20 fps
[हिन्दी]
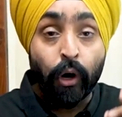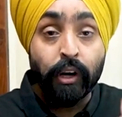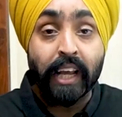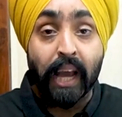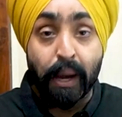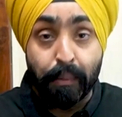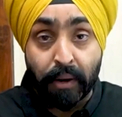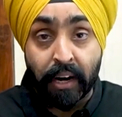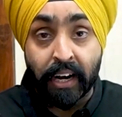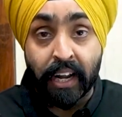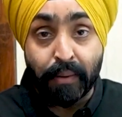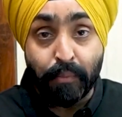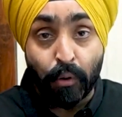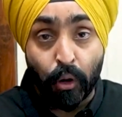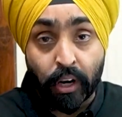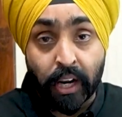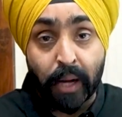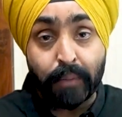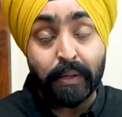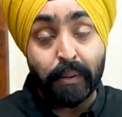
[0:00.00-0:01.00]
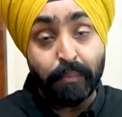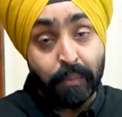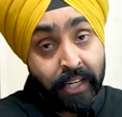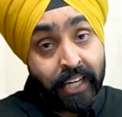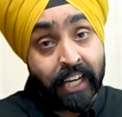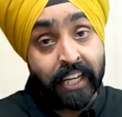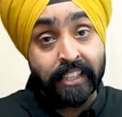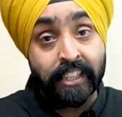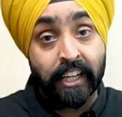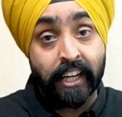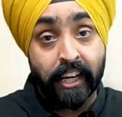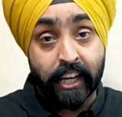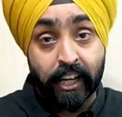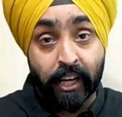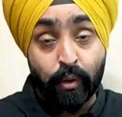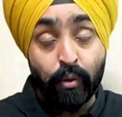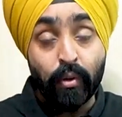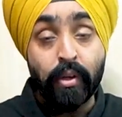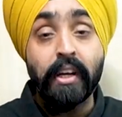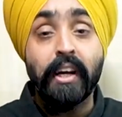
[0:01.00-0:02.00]
ऑन कैमरा नहीं बोल रहा अपने मन के अंदर रख
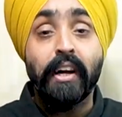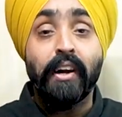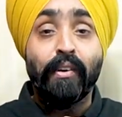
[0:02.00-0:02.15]
रहा हूँ